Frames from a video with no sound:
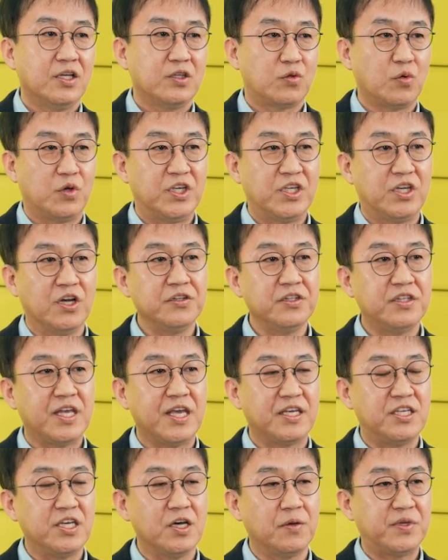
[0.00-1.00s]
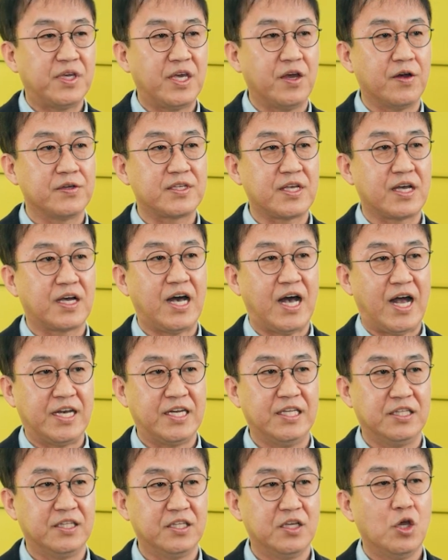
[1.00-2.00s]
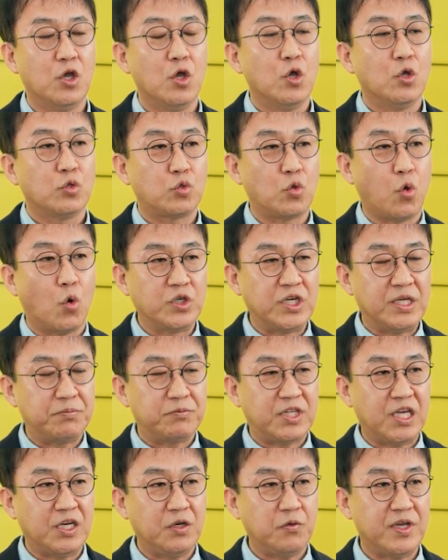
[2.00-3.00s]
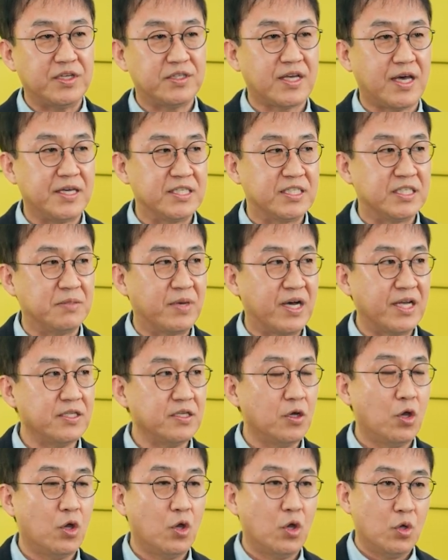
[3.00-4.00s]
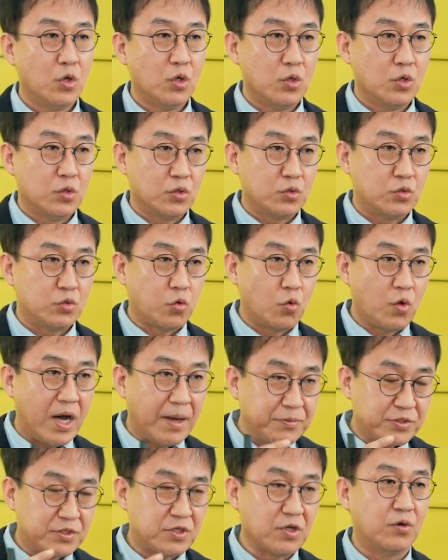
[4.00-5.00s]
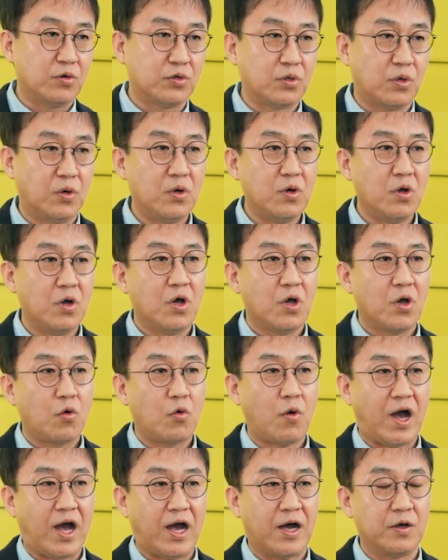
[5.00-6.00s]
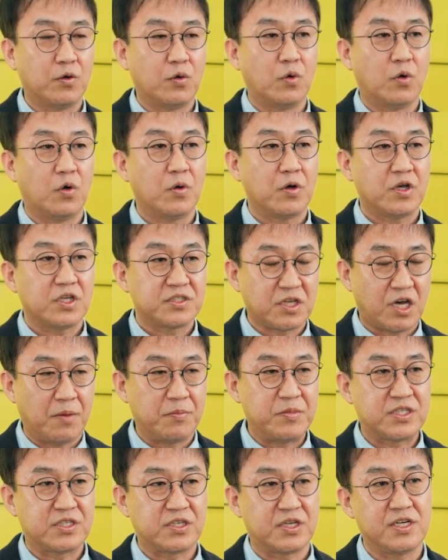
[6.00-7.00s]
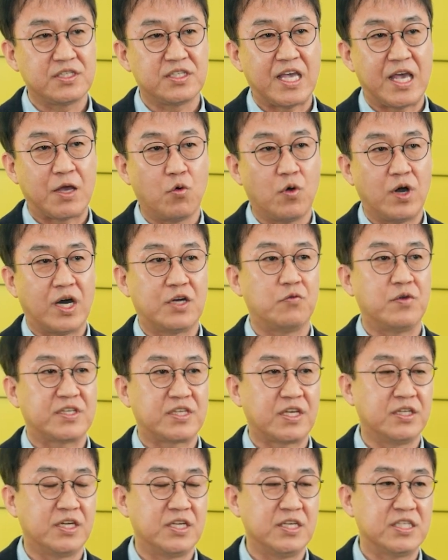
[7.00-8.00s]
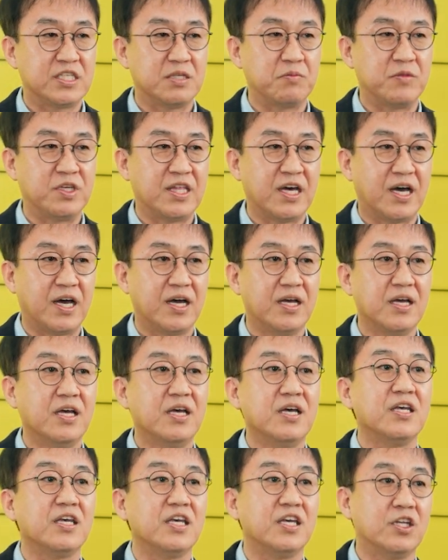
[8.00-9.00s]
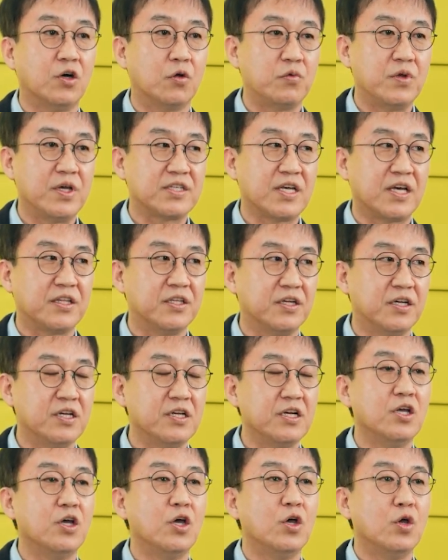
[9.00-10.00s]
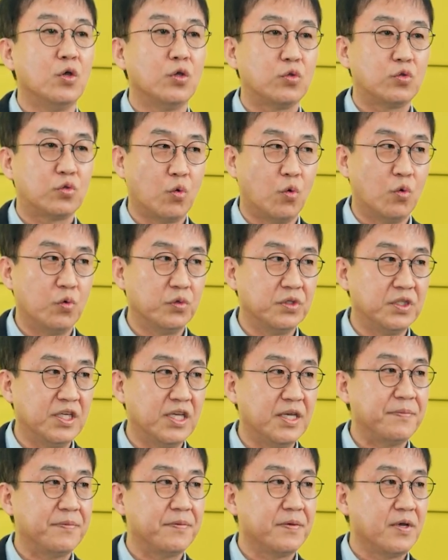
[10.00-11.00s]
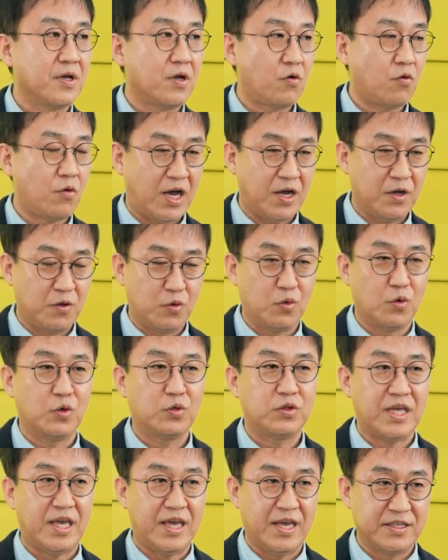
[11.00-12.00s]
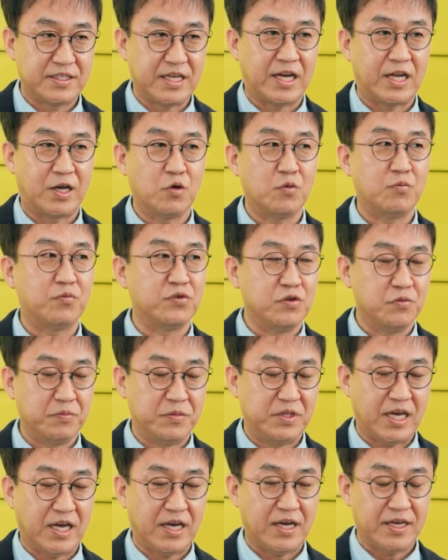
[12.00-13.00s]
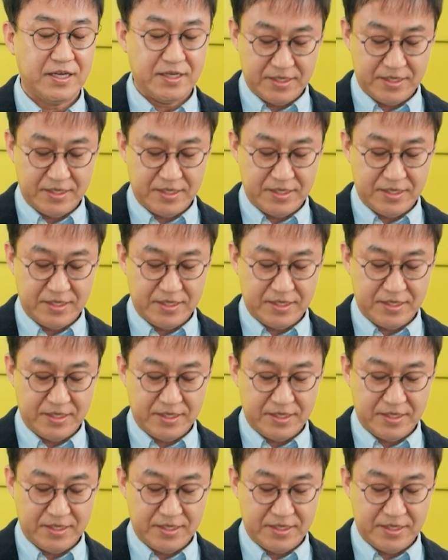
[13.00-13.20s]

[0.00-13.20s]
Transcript: 또 이런 대기업 계열사가 아닌 독립된 회사이지만 종합적으로 광고 서비스를 제공하는 회사들이 있습니다. 이런 회사들을 독립 광고 대행사라고 부릅니다.